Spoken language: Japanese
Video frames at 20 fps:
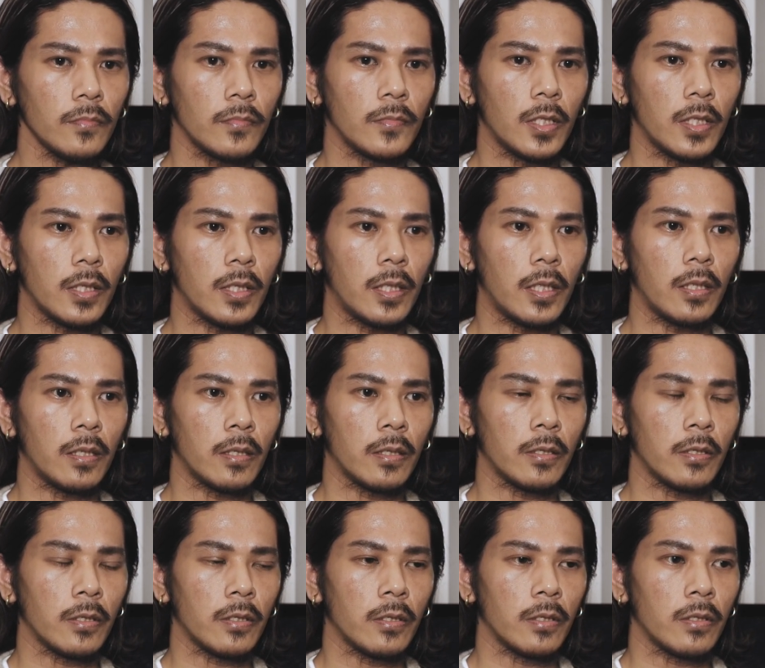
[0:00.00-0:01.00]
なんか
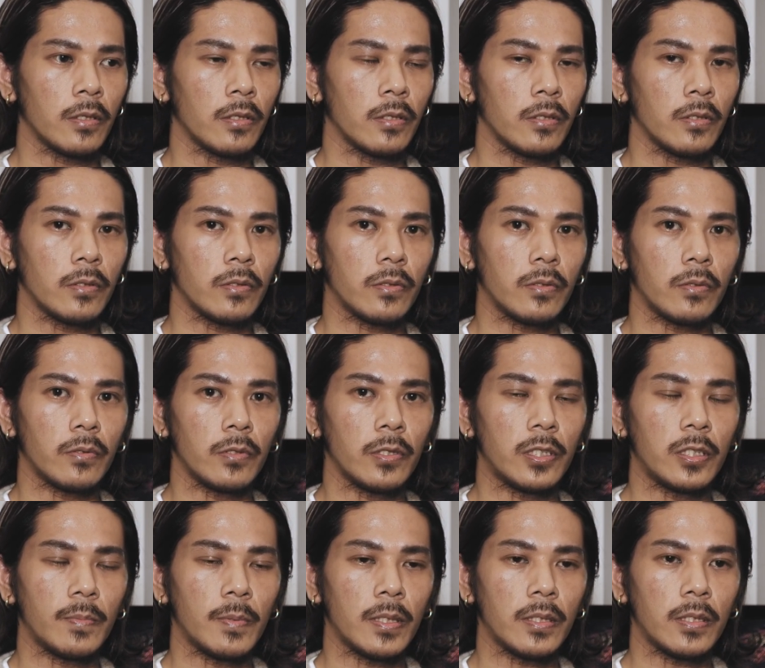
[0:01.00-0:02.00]
その
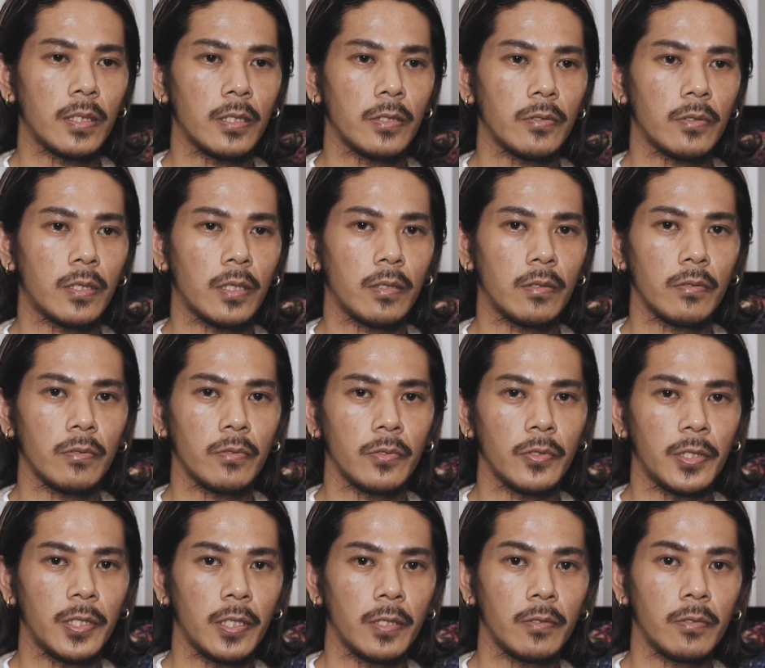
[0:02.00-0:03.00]
一番最初タトゥーを
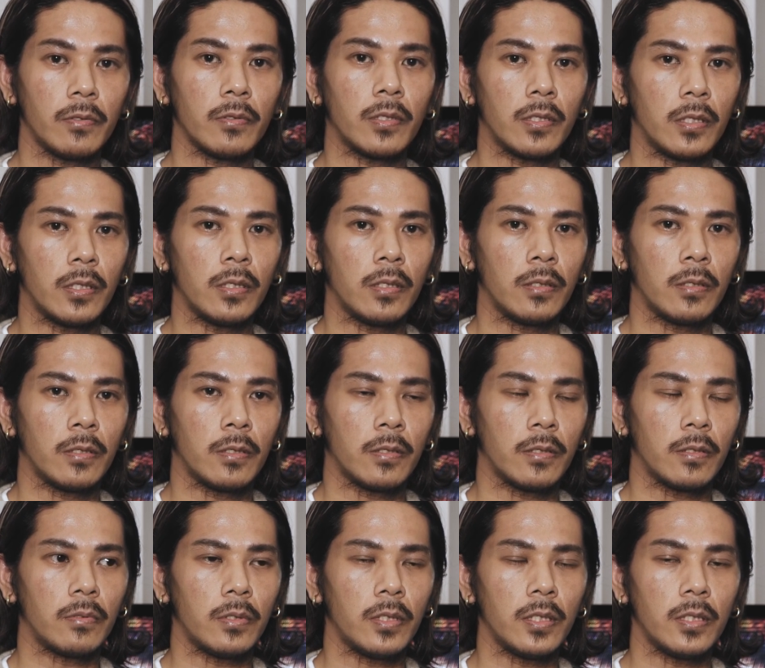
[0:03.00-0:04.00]
入れる時
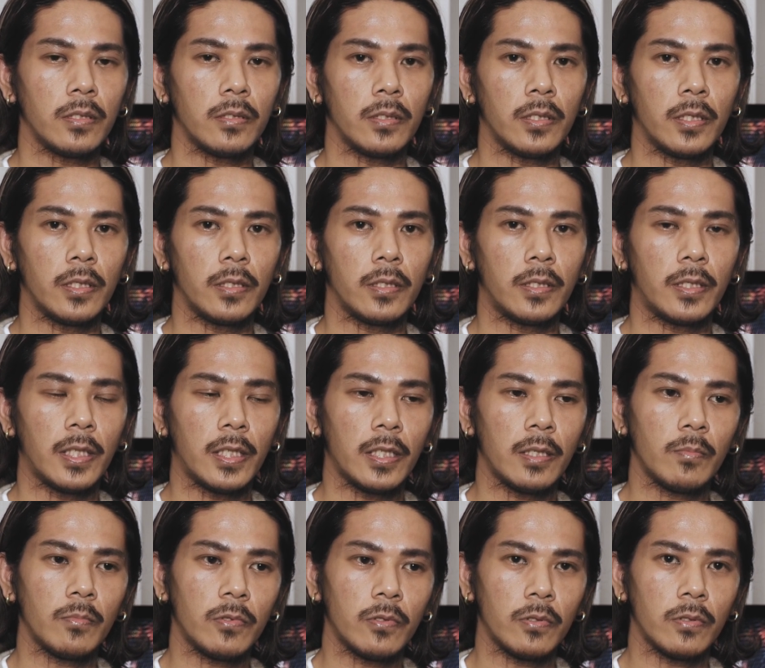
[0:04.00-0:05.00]
とりあえずね誰
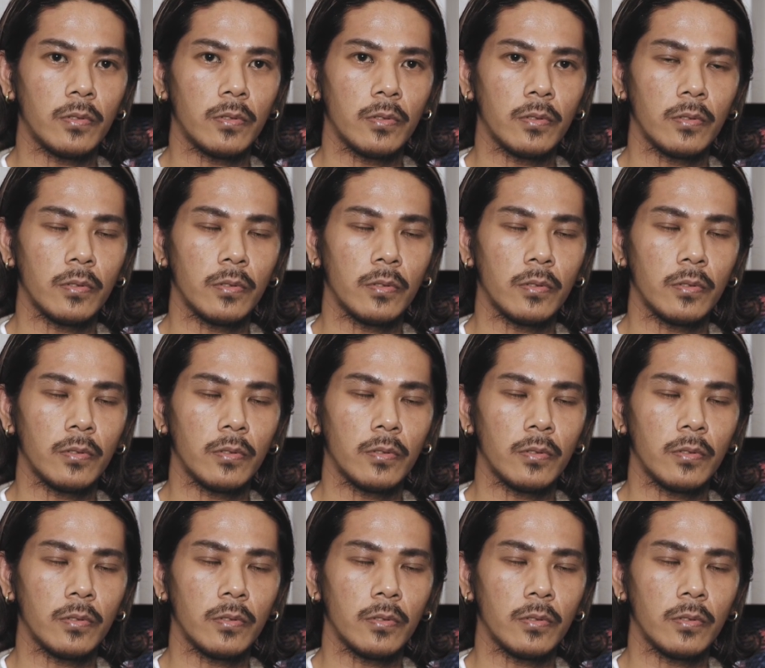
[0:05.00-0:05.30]
も